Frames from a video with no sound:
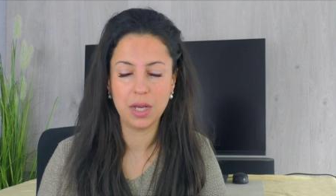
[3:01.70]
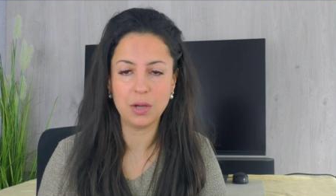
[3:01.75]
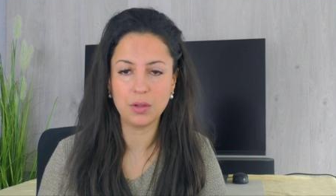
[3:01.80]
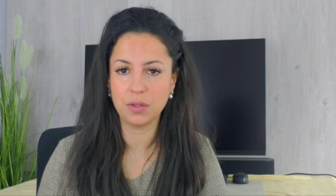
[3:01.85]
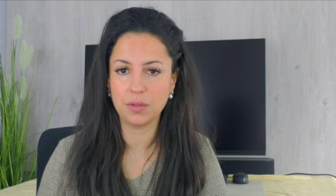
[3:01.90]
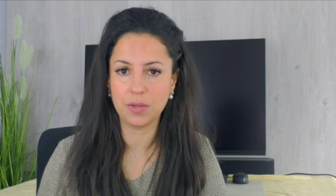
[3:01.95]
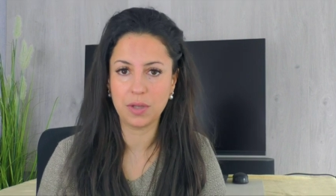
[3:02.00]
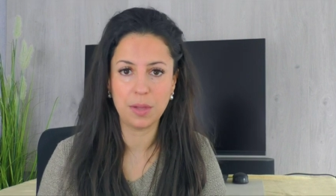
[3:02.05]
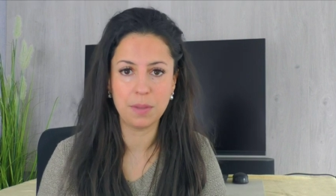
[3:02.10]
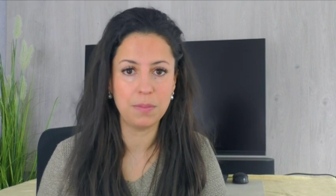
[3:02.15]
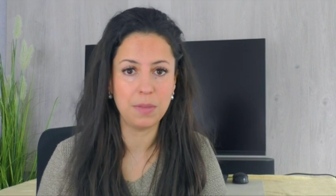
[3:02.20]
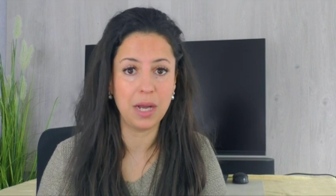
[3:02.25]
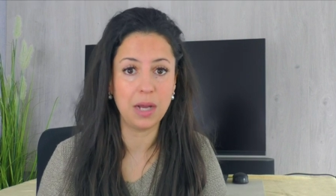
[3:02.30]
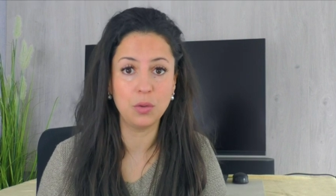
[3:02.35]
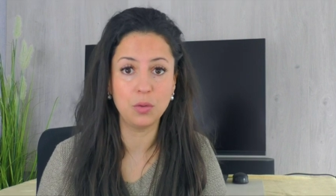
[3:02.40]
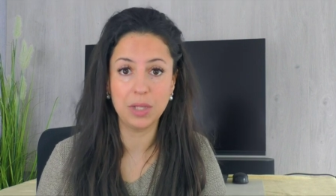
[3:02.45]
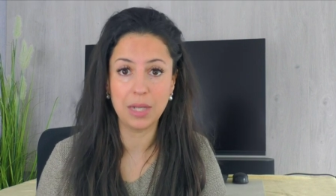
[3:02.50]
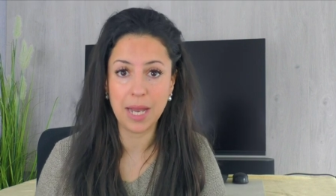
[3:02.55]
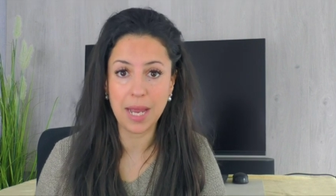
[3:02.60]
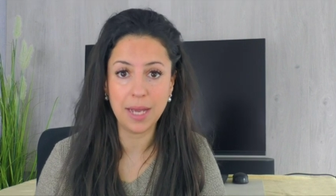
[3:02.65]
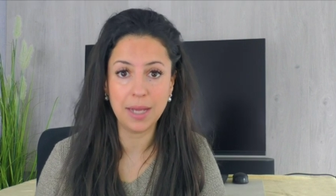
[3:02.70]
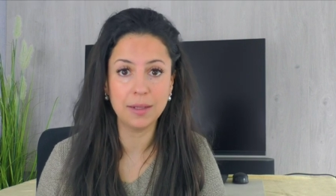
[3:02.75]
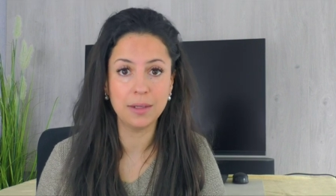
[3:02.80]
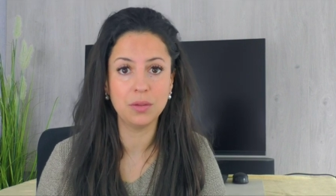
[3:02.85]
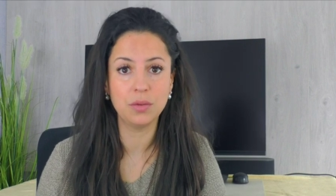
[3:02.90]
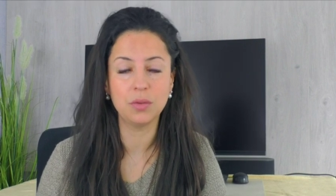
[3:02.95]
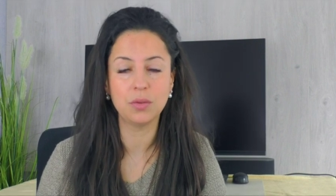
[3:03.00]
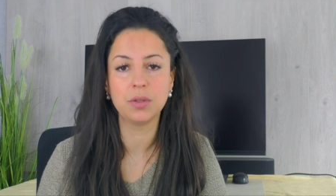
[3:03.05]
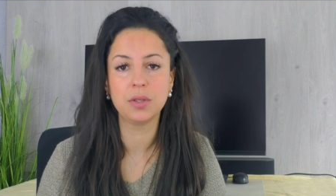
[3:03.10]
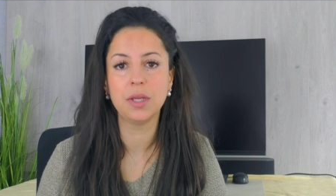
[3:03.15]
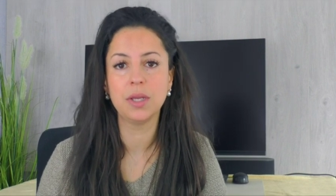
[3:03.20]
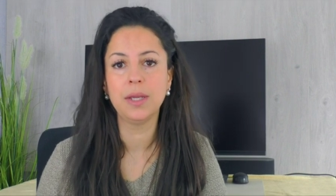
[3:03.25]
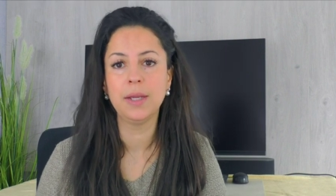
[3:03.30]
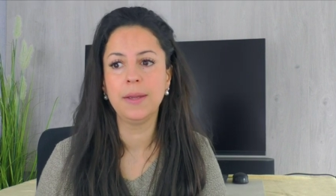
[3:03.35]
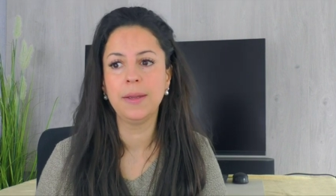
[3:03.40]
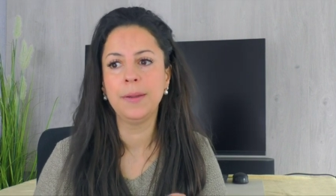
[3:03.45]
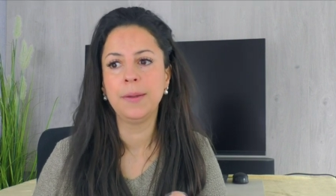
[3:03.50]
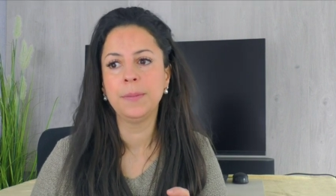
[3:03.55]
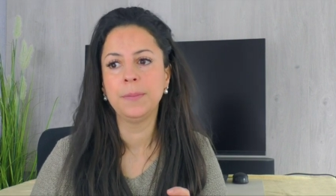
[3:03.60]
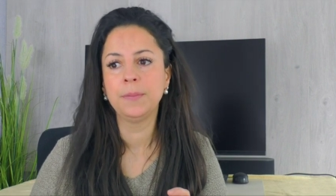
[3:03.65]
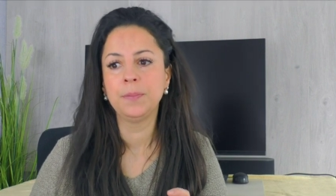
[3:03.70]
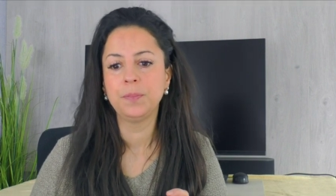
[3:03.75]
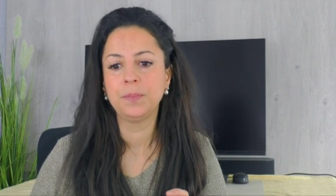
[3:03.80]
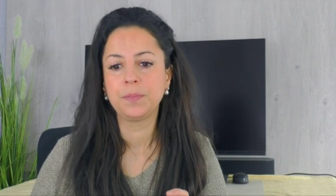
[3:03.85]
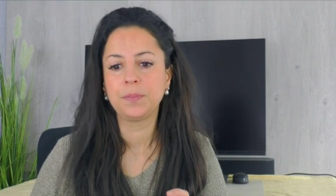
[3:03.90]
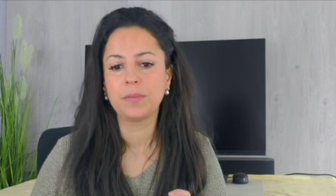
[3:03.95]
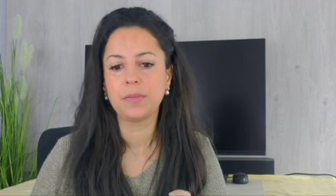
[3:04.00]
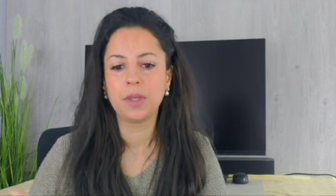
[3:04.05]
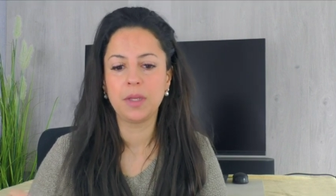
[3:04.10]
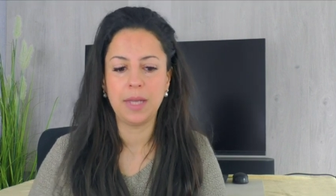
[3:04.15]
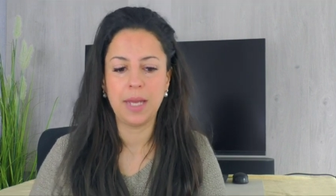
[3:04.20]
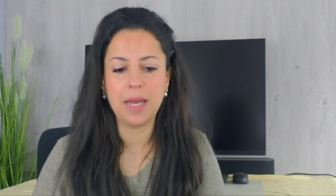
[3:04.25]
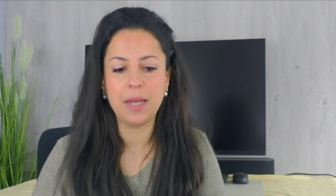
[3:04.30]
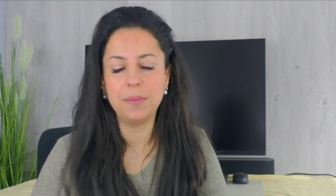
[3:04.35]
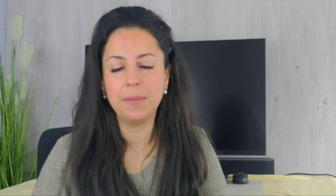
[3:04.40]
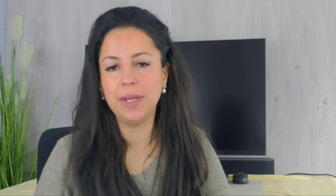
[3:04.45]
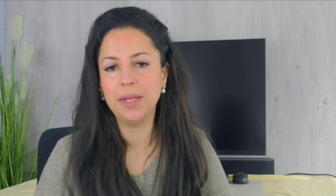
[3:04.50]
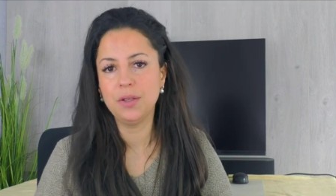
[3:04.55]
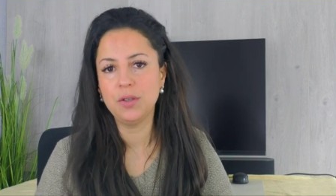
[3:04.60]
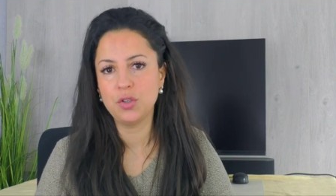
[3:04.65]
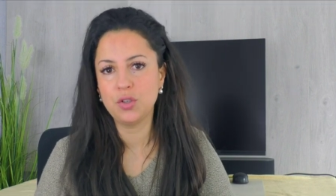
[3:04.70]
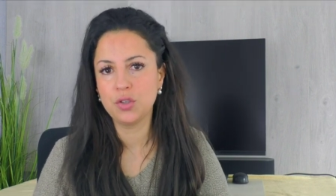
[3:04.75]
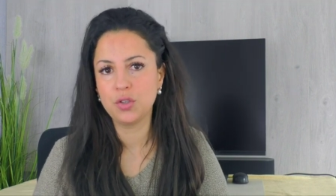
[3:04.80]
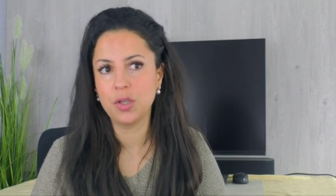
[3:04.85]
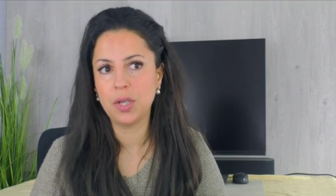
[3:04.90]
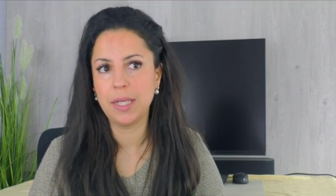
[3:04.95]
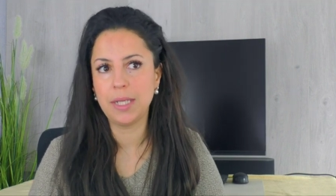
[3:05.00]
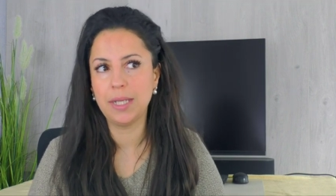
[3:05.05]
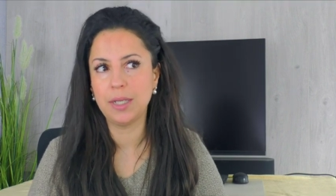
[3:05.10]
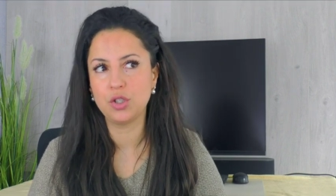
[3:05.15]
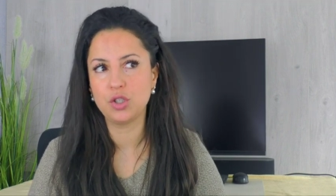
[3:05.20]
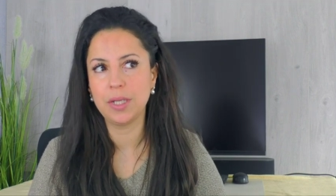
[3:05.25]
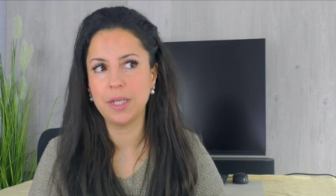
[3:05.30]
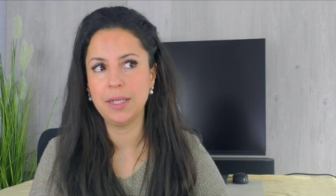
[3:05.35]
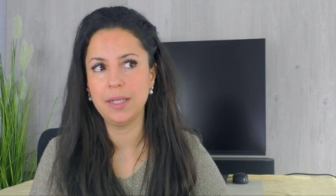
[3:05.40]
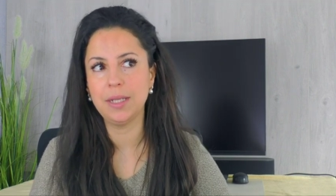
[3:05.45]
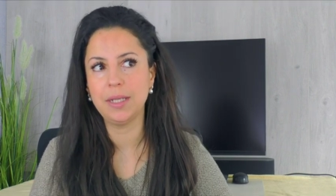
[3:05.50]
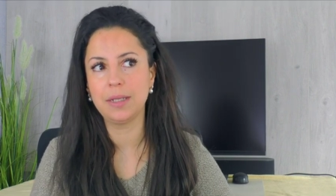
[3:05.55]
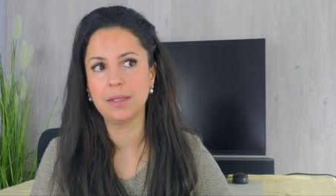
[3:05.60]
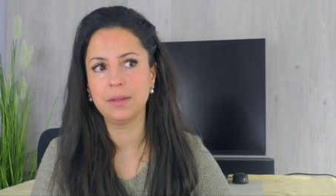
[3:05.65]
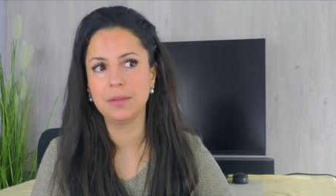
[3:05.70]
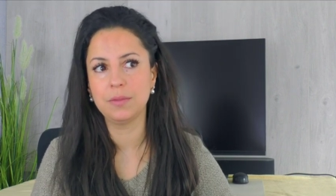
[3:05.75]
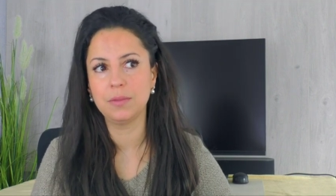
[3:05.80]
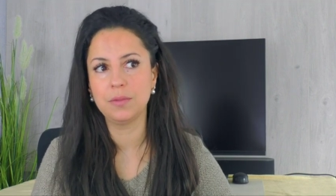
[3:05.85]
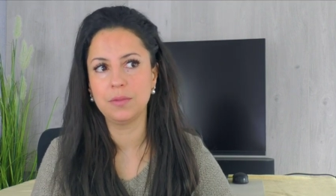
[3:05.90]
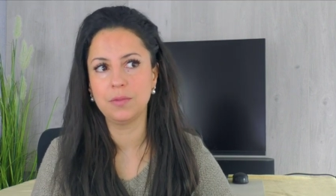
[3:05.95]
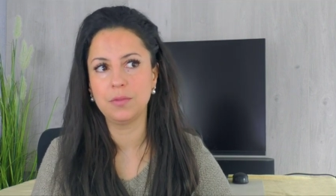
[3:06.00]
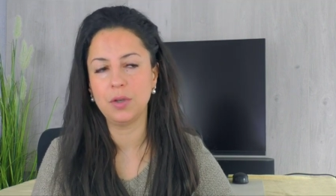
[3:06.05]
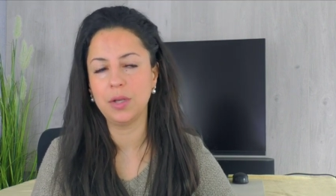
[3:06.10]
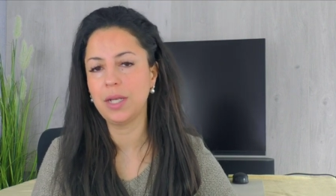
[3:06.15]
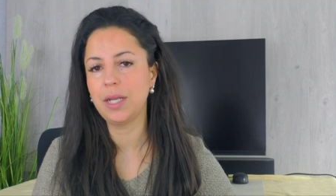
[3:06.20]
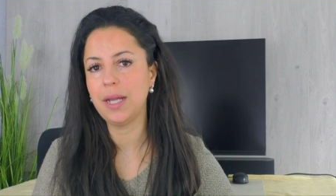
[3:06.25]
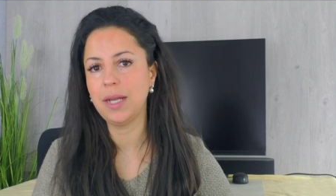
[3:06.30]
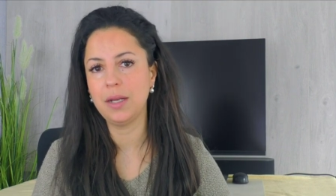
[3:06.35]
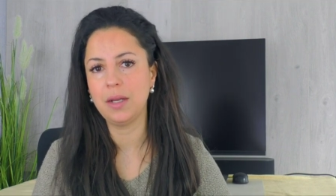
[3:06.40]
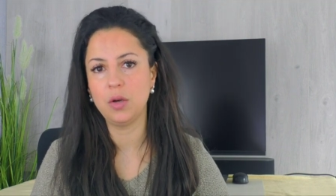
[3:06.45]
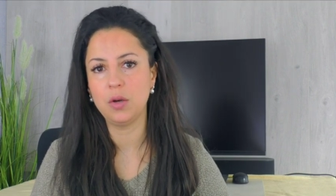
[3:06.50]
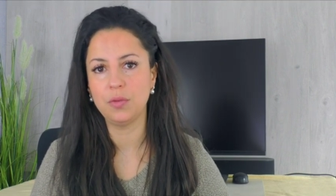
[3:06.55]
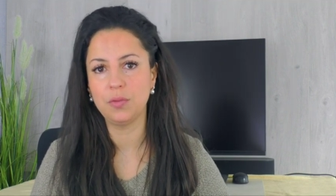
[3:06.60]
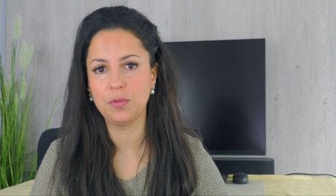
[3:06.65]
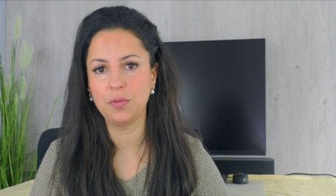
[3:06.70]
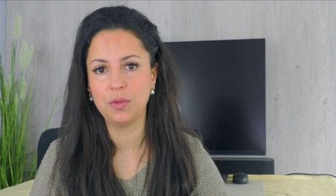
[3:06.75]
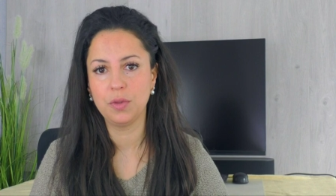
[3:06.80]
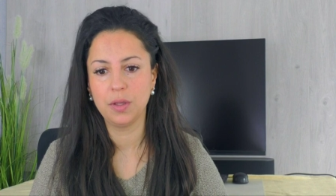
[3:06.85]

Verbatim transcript: Hausaufgaben machen und lernen. Und ein Mensch, der ständig von klein auf